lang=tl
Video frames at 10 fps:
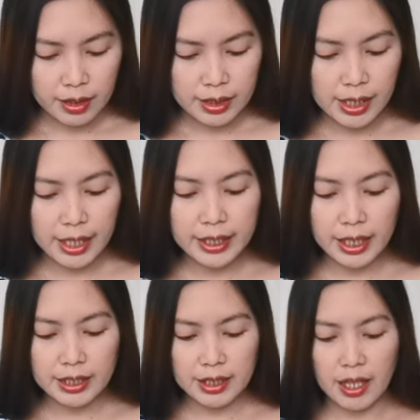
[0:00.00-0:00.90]
Sila
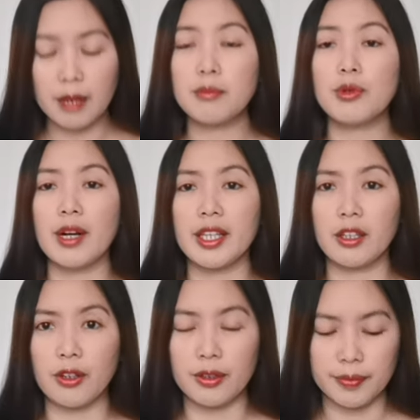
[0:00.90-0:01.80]
na kasi ang
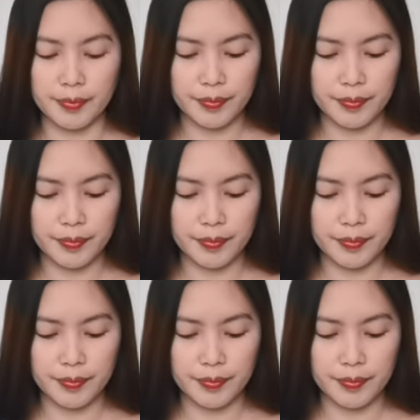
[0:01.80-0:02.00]
buhay ko.